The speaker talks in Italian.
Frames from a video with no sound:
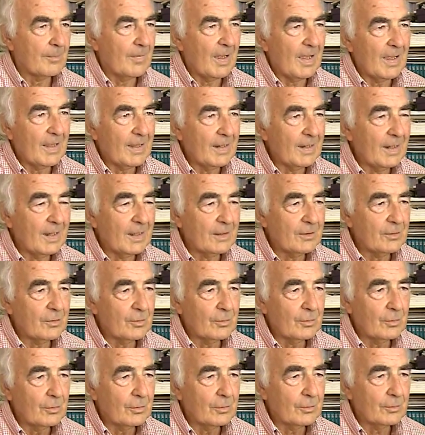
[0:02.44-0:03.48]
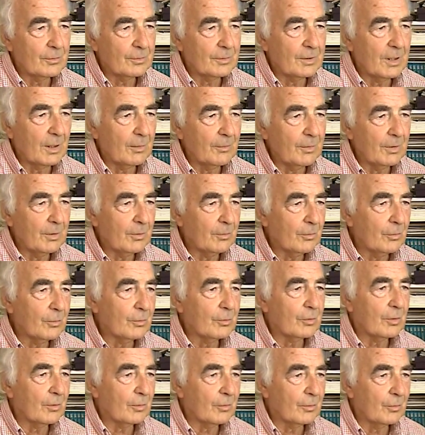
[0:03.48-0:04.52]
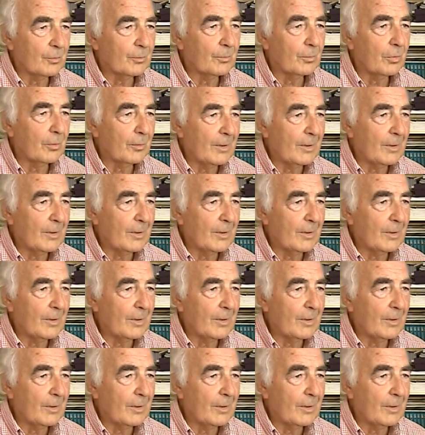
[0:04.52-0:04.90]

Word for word: Ma è nato da un incontro con